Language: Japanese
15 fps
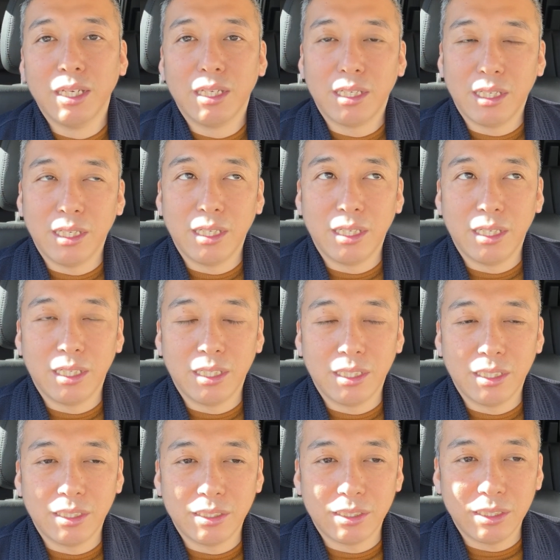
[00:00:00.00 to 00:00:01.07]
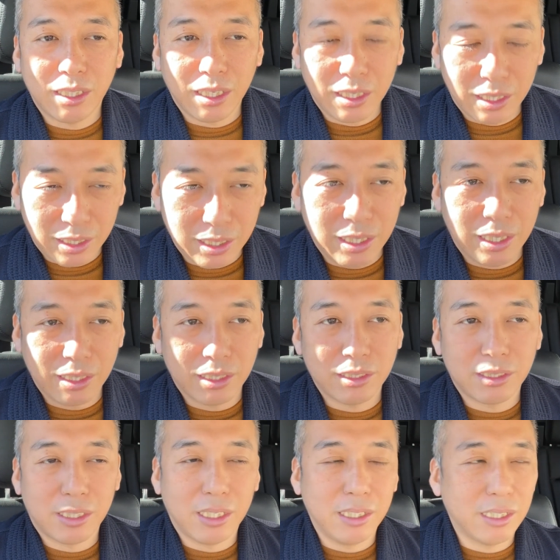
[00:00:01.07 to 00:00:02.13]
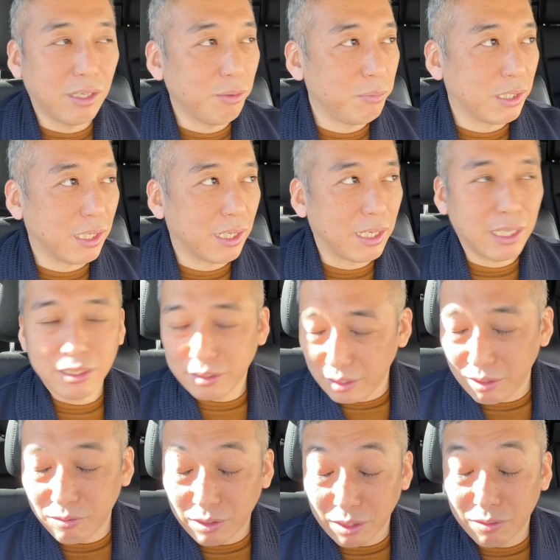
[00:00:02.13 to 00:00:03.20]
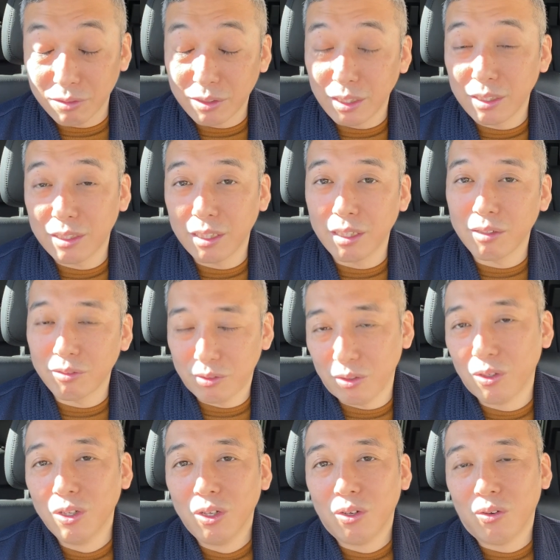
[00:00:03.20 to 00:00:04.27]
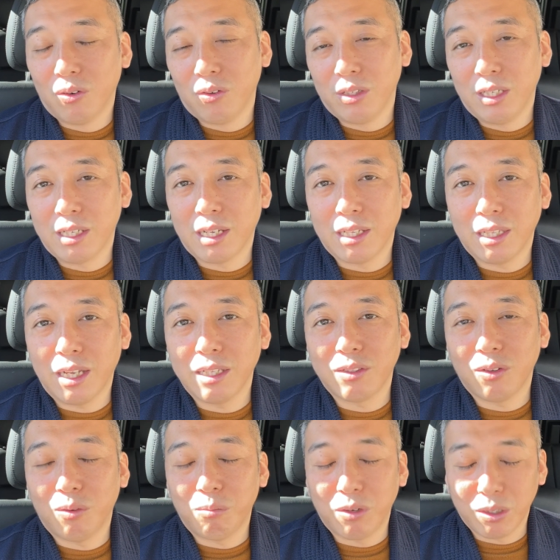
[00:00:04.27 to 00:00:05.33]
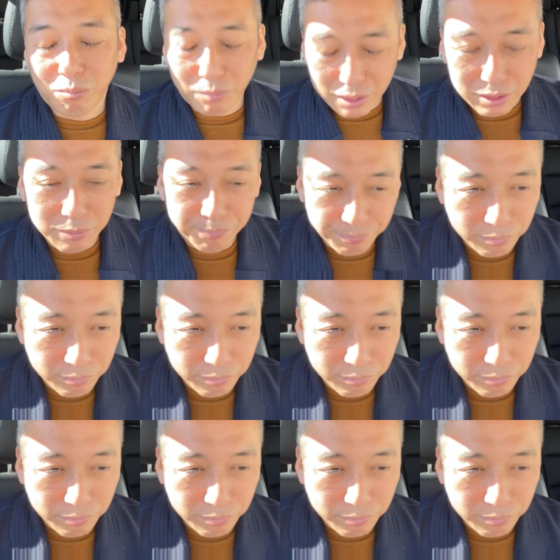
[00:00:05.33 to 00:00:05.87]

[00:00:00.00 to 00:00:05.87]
えー、しながら話聞いてるみたいな感じで受け取っていただくといいかなと思います。